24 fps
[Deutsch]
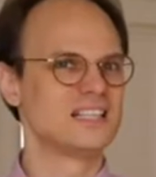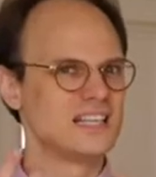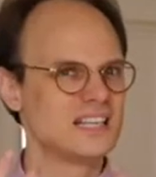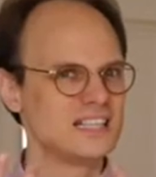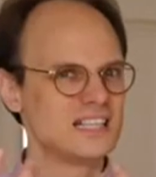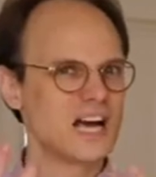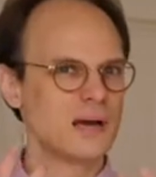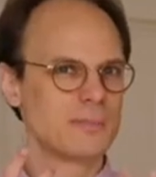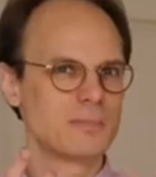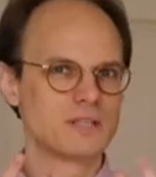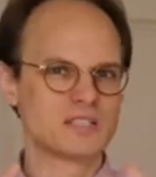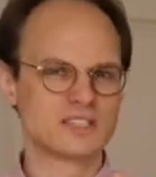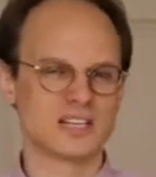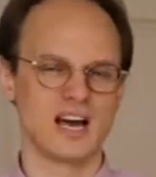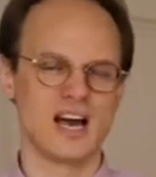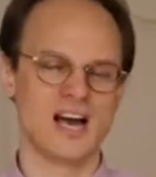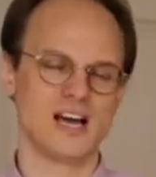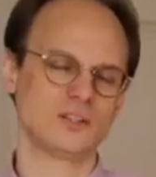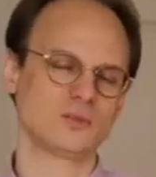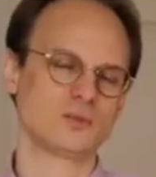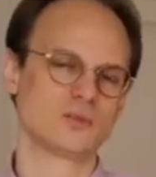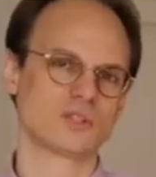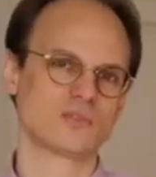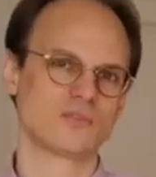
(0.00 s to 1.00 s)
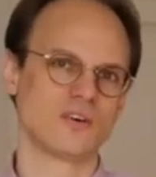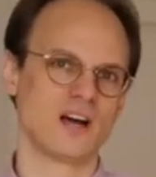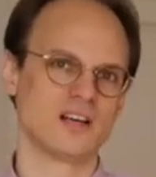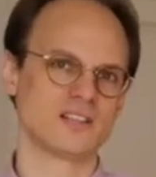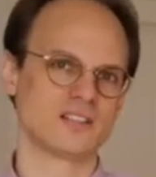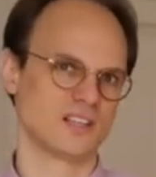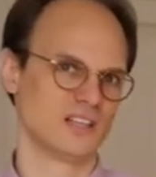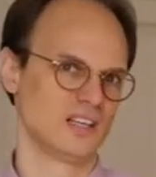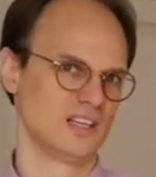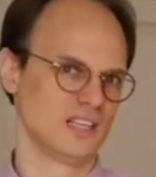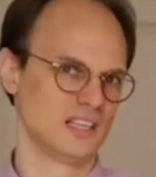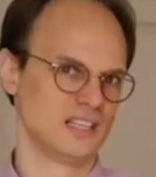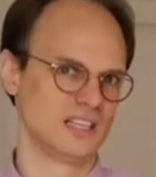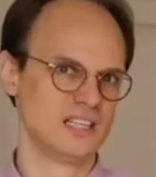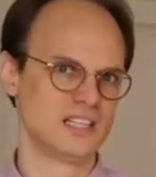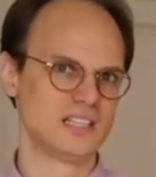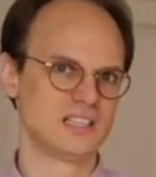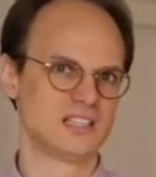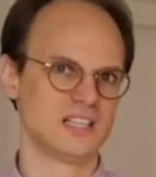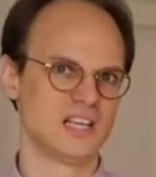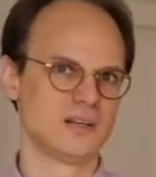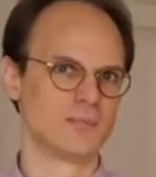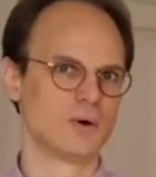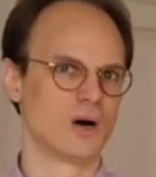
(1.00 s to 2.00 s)
je nach Betrachtungsweise
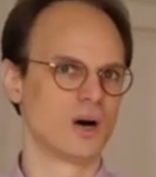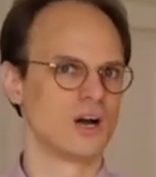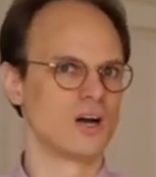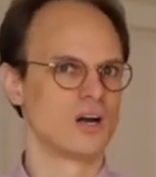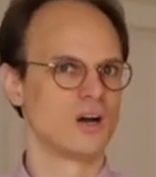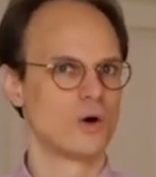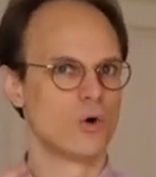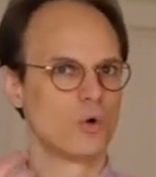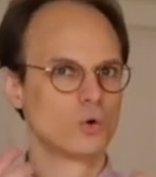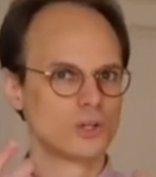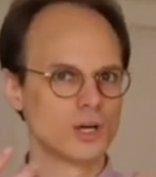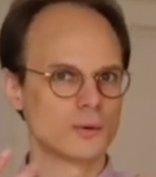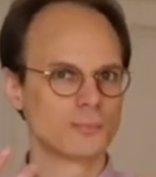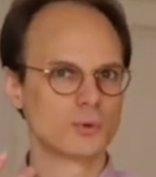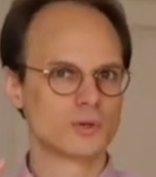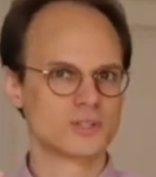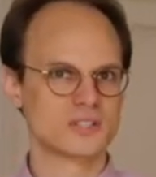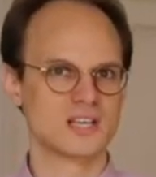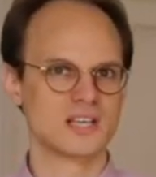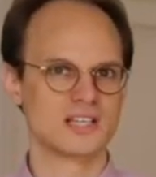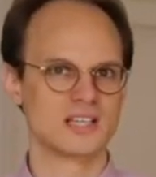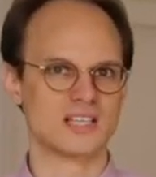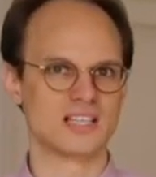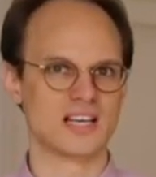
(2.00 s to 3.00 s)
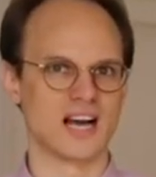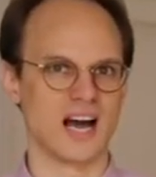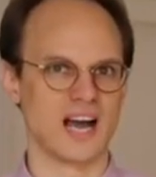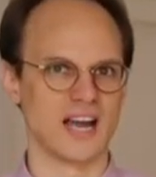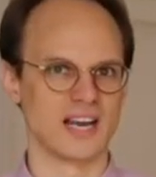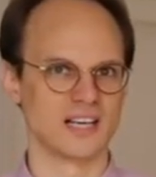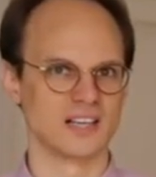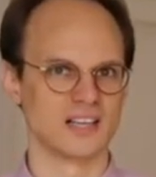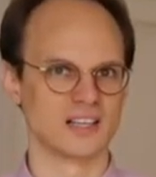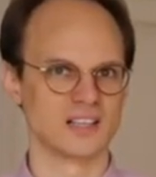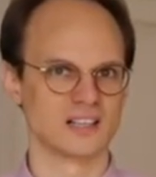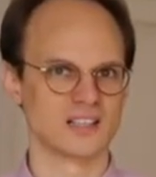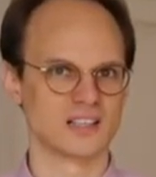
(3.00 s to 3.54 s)
nicht immer hundertprozentig einheitlich.